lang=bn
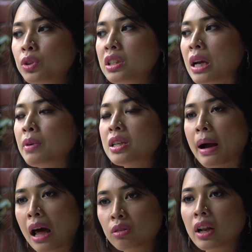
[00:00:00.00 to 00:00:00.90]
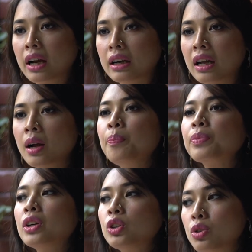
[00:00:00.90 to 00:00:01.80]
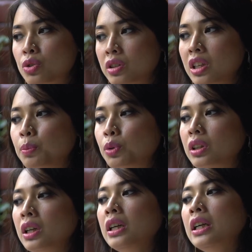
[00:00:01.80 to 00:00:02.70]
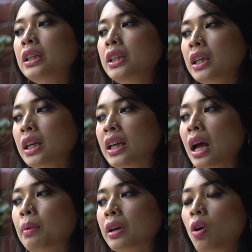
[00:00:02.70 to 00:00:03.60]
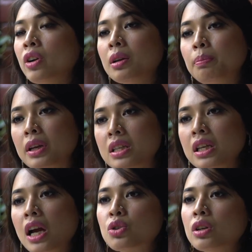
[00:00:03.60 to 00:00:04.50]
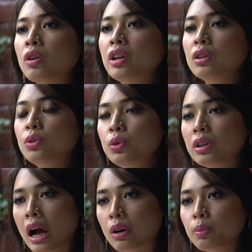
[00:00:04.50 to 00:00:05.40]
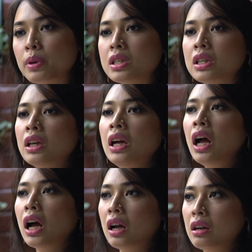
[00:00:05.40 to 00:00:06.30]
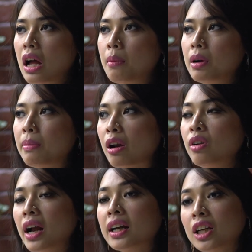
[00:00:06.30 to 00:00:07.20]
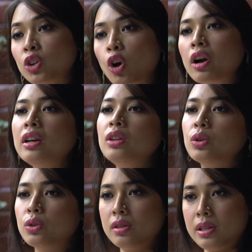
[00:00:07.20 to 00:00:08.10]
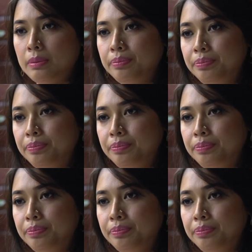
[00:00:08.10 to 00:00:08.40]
প্রতি যে আমার যে ভালো লাগাটা সংস্কৃতির প্রতি সেটাকে আমাকে অনেক বেশি আসলে অনেক দূর আরও বেশি আমার ভালো লাগাটাকে ত্বরান্বিত করেছে